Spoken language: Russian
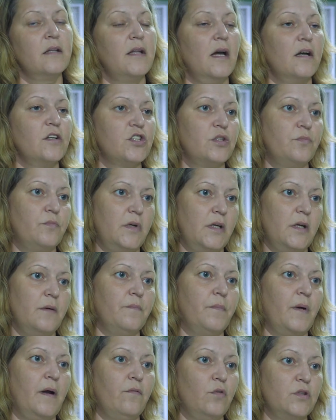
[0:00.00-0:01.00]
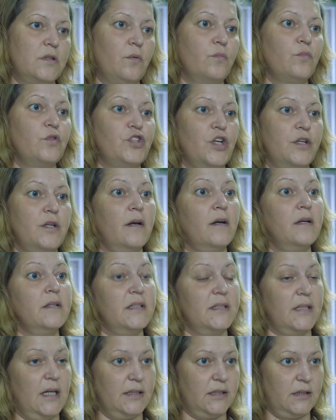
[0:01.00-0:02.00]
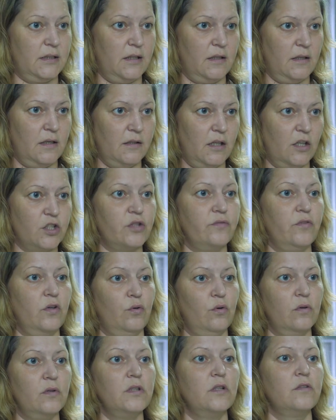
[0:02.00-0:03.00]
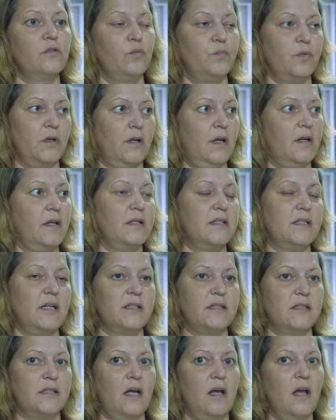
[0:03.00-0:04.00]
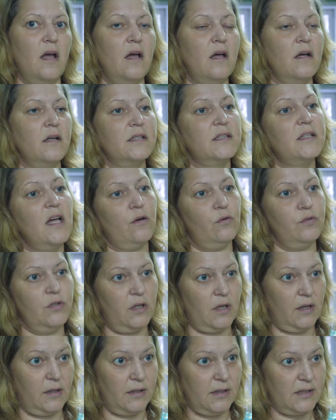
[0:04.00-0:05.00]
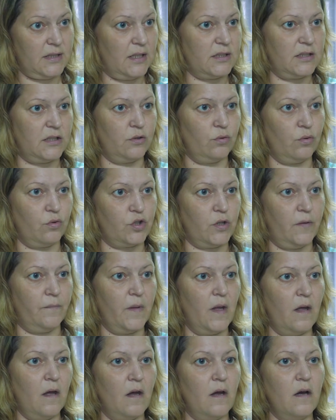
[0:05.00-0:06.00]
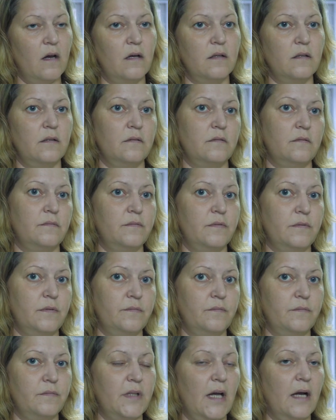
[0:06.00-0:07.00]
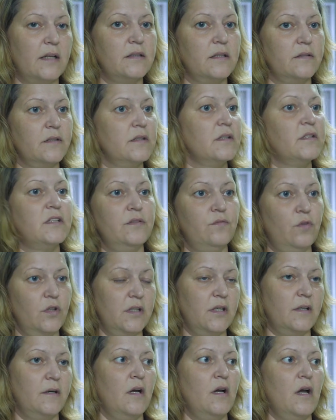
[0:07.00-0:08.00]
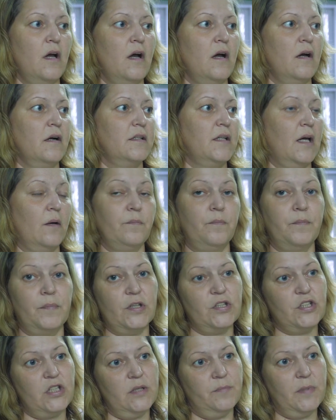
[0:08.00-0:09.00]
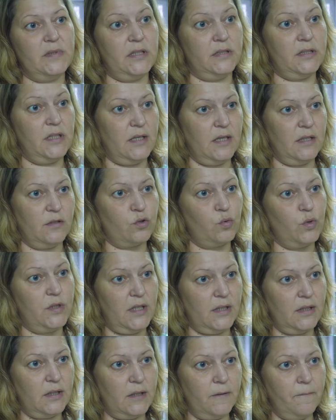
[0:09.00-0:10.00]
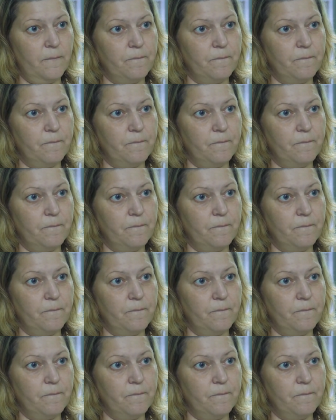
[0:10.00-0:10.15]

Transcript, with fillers: Также мы проводим обучение организаций нашего города, крупных организаций, сторонних организаций тоже. Э, так-то сегодня к нам пришли, посетили студенты.